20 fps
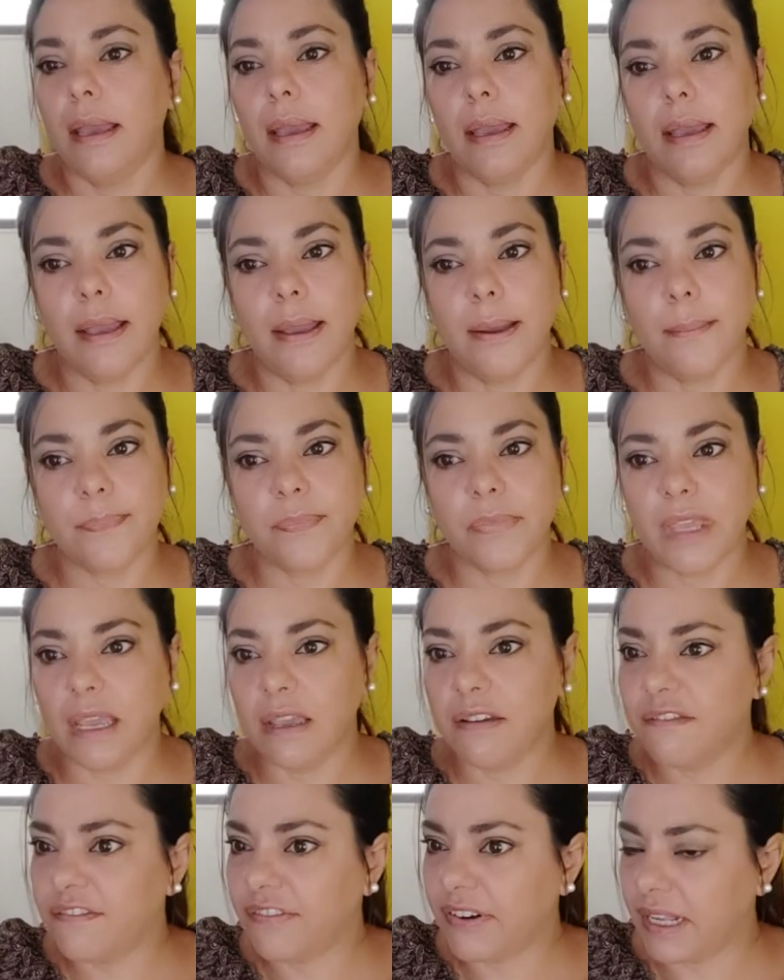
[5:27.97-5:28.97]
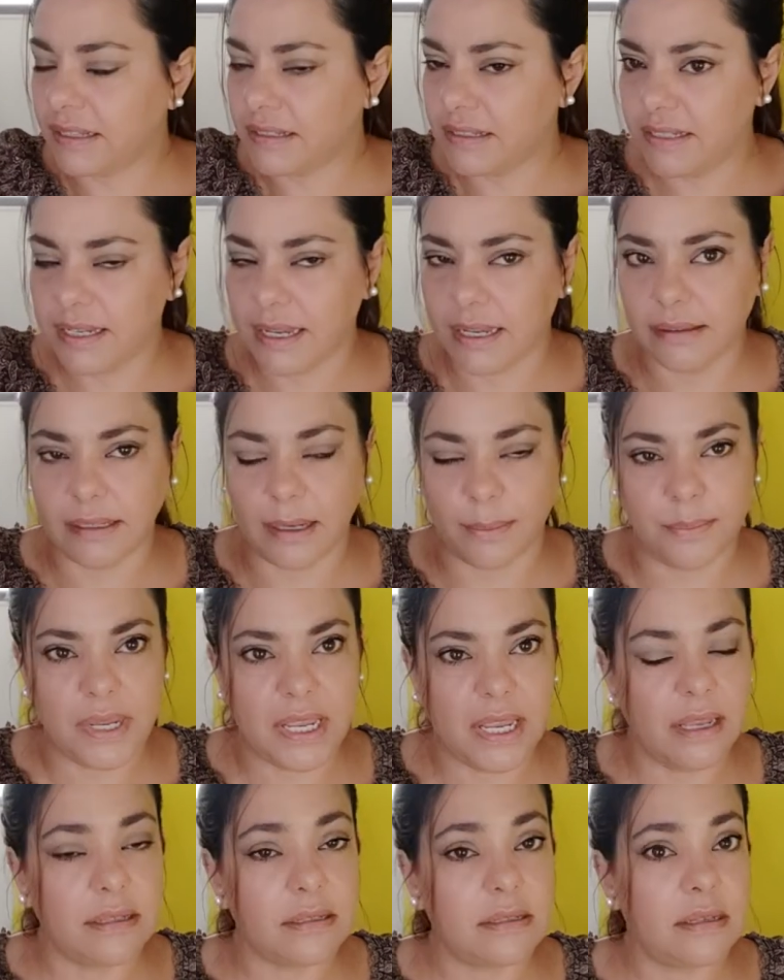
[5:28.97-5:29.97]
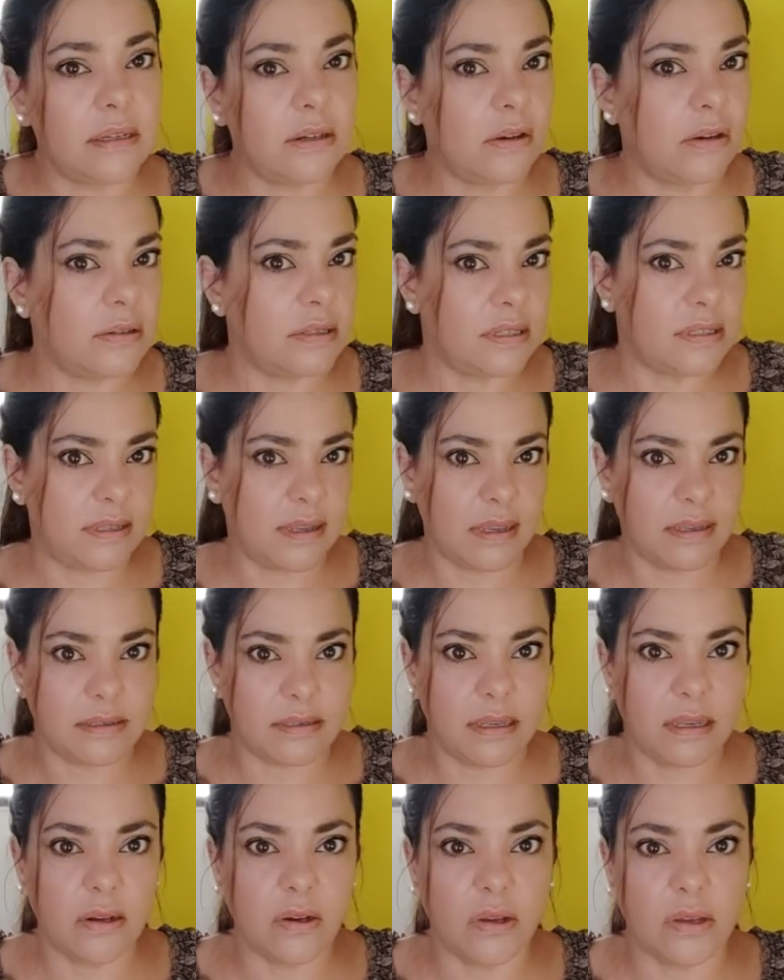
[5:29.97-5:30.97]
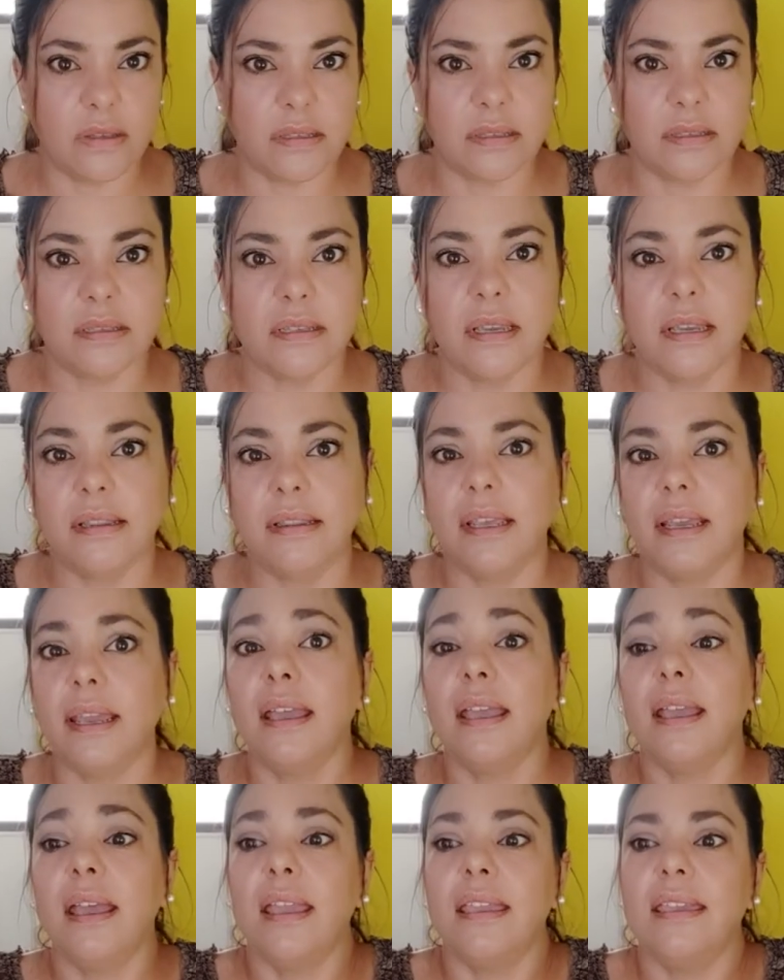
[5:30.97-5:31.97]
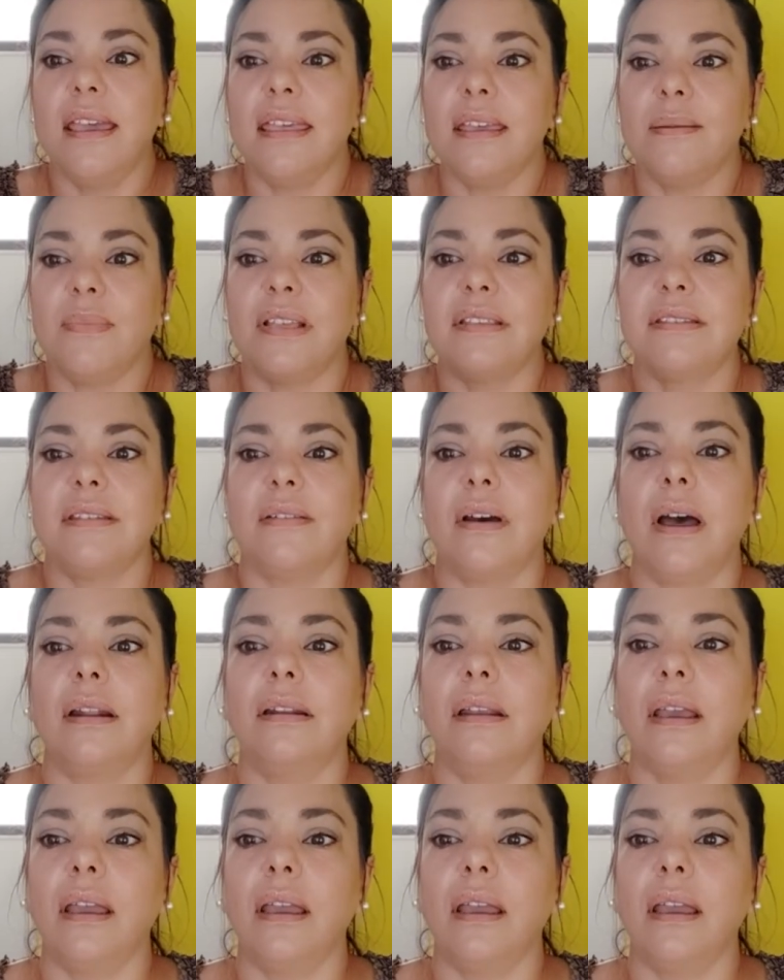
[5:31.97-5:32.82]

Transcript: em, en Francia también siglo XVI, siglo XVII, y además se van